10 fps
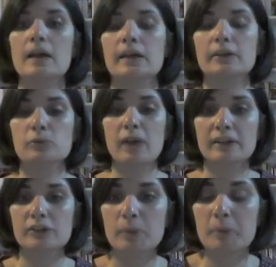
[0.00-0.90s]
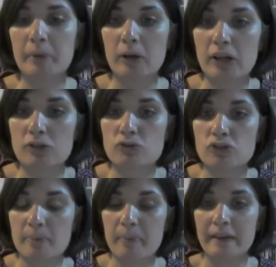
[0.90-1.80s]
Due anni dopo però
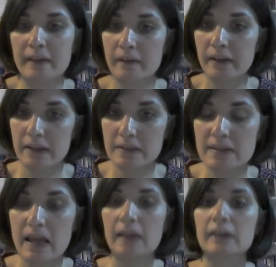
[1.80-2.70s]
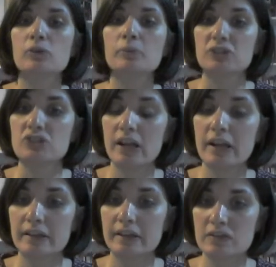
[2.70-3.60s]
raggiunge il padre a Venezia e comincia
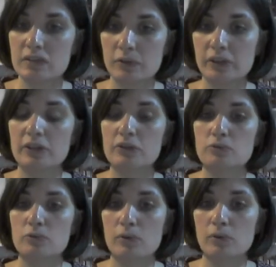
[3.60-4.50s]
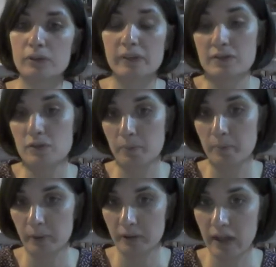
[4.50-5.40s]
la redazione del suo testo più
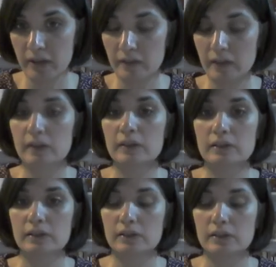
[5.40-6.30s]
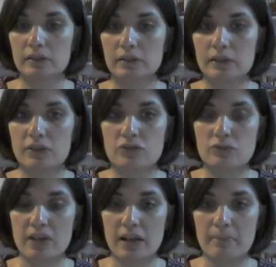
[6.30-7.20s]
importante, la
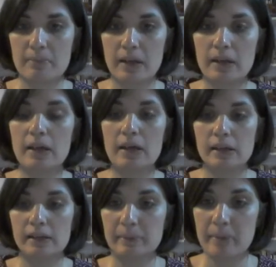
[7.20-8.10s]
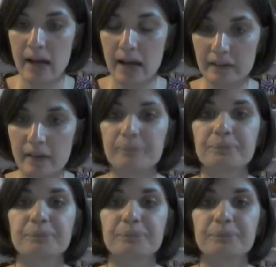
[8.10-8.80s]
Gerusalemme liberata.